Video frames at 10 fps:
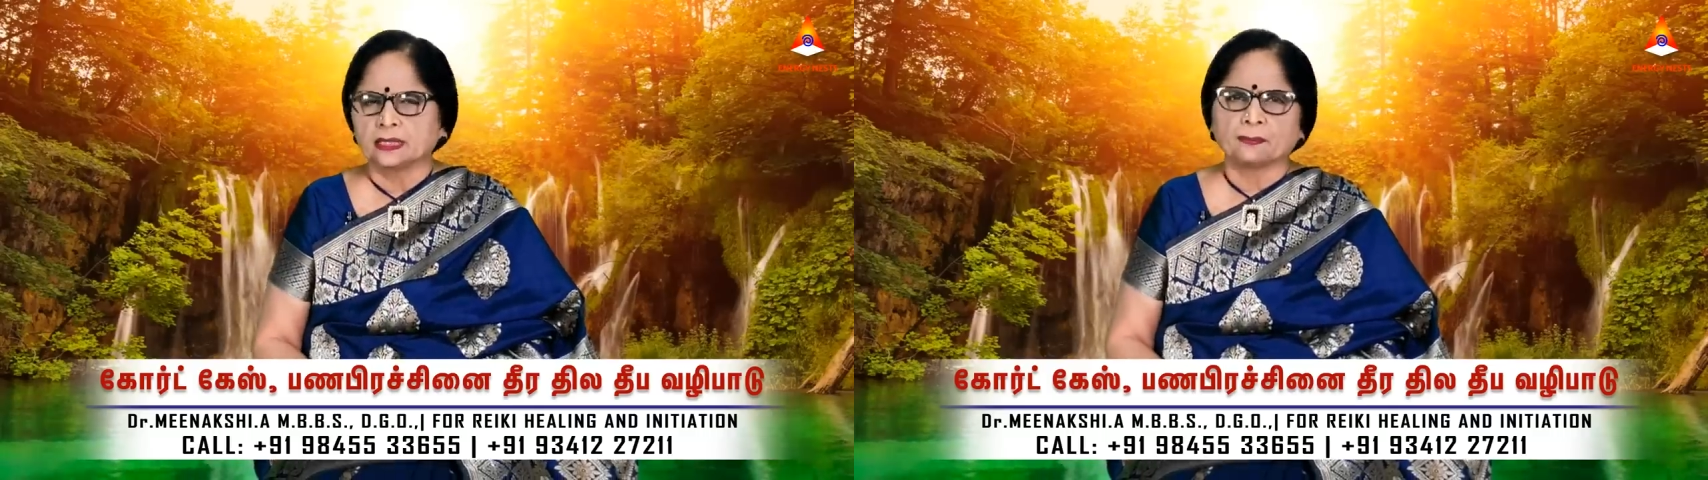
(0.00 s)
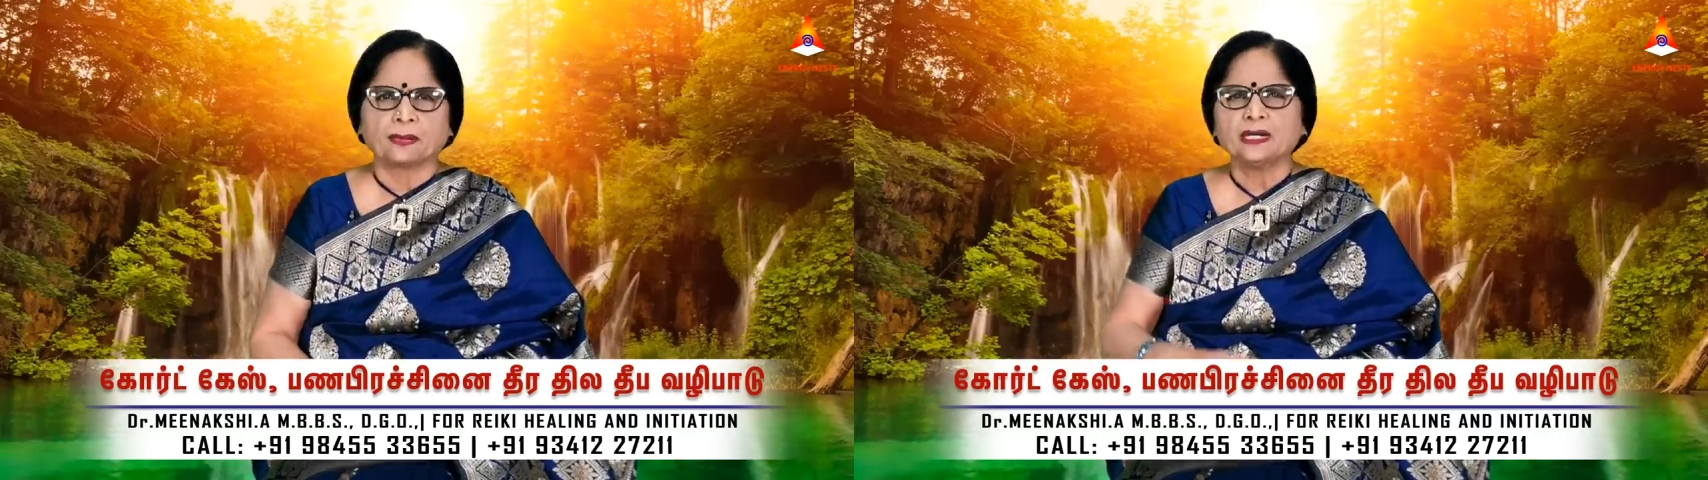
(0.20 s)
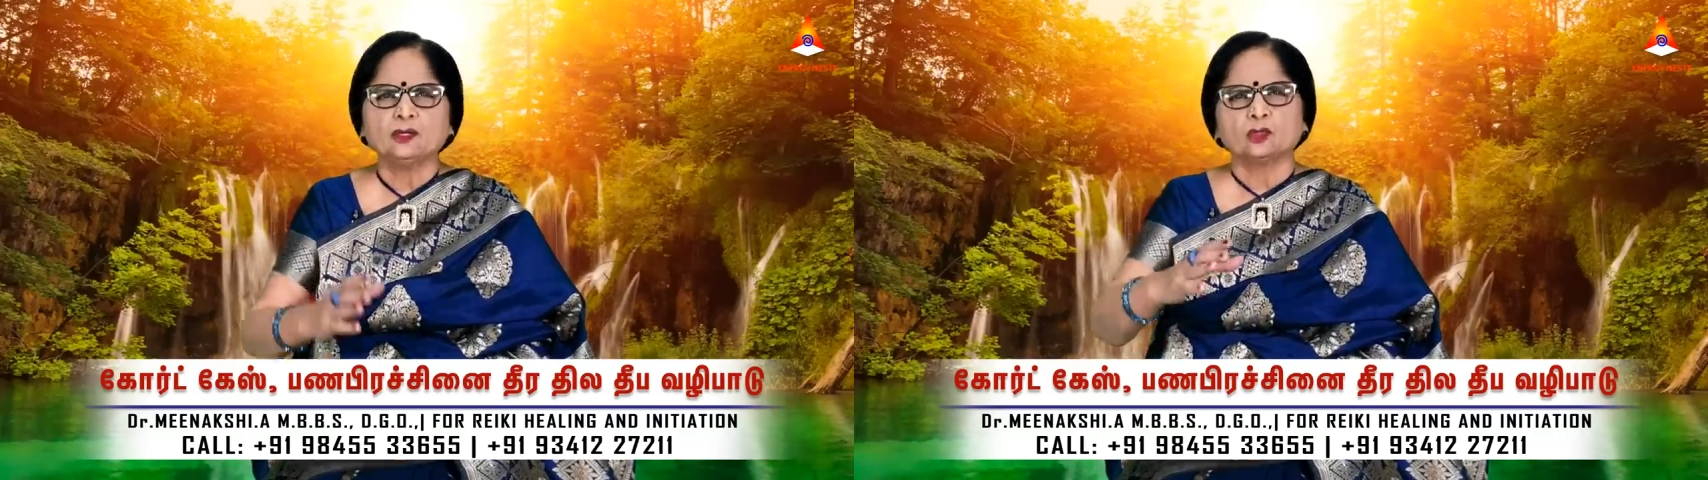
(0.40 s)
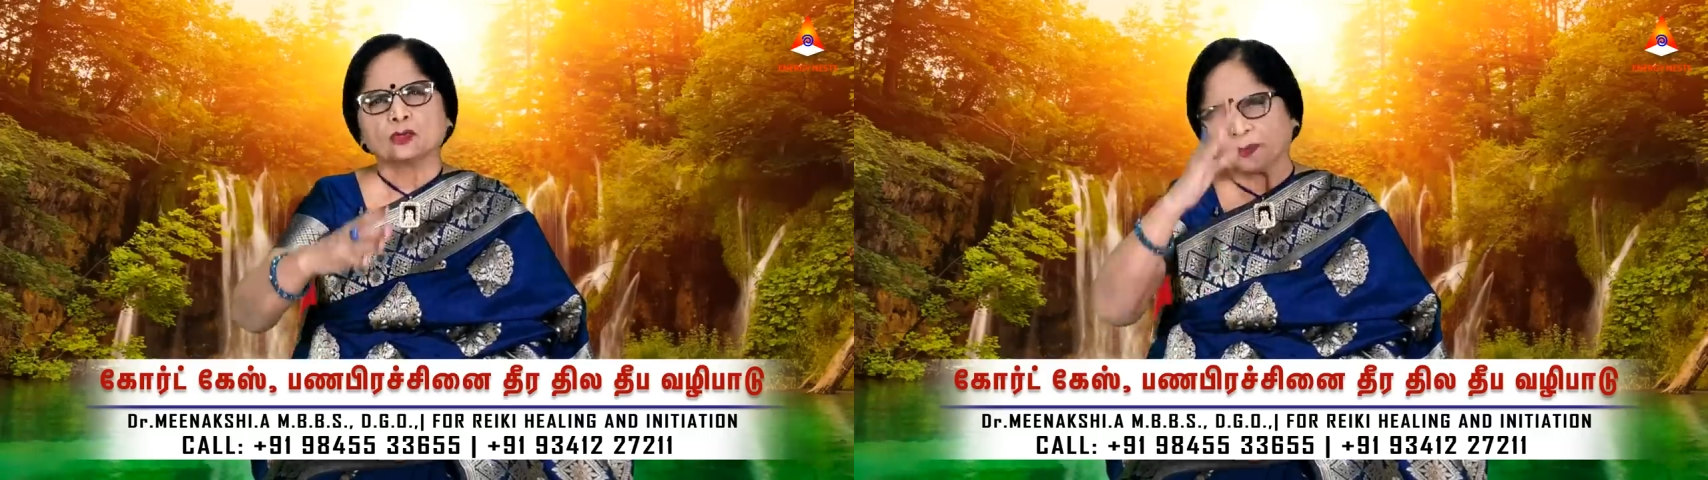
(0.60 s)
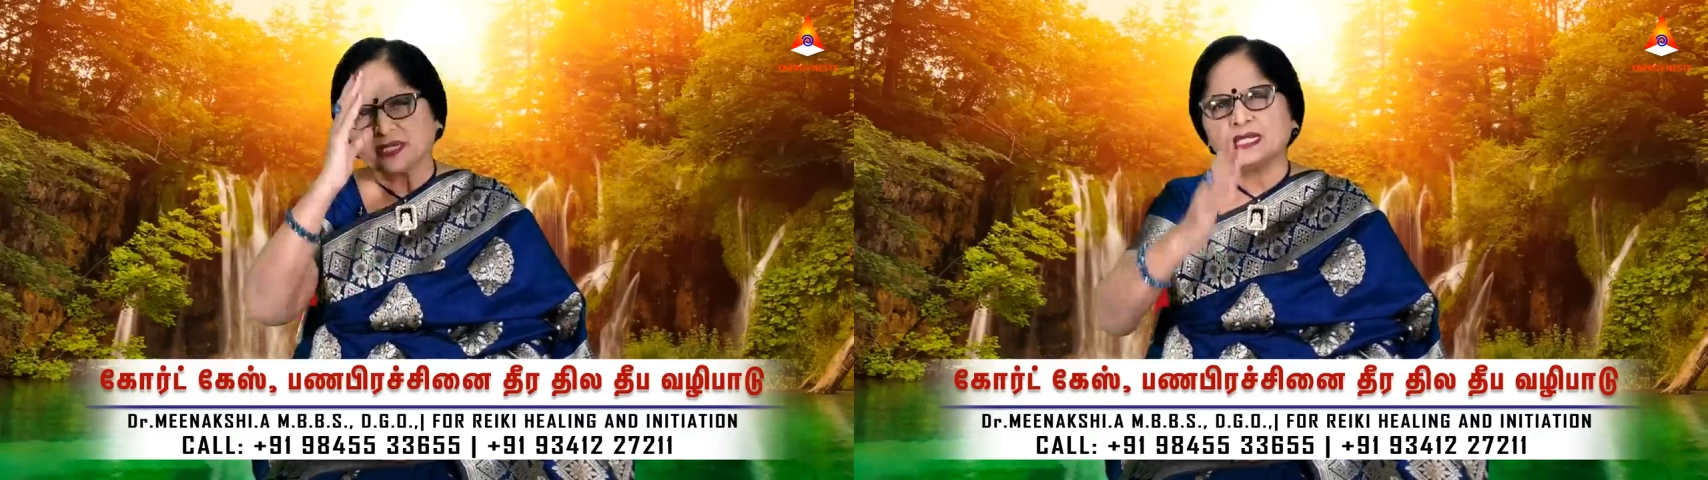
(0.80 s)
இதை பண்ண ஒரு
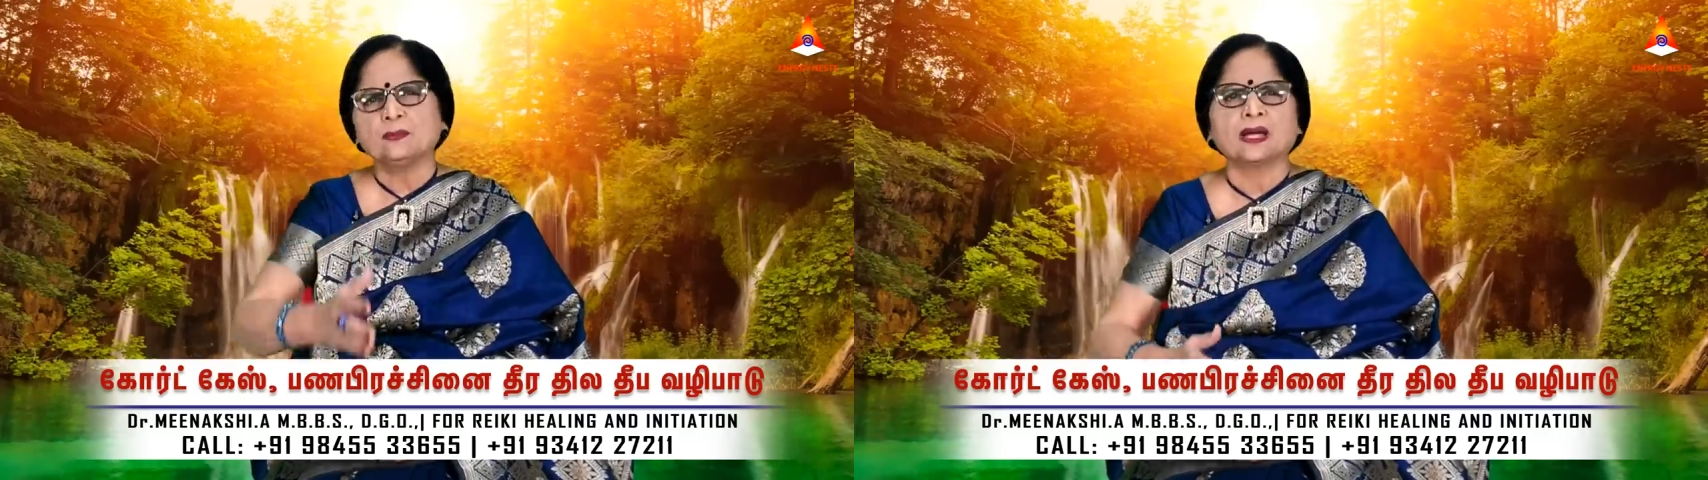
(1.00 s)
பெரிய